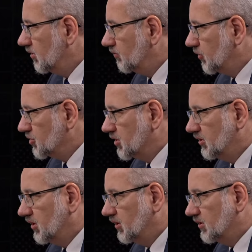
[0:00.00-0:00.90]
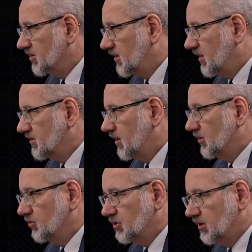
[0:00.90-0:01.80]
no może nie
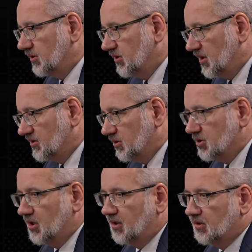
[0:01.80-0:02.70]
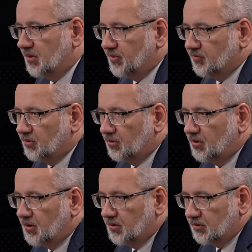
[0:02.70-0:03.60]
skracają się drastycznie, drastycznie, ale na pewno
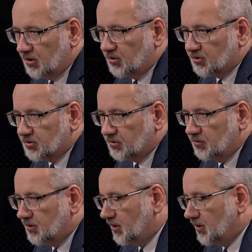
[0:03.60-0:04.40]
nie rosną.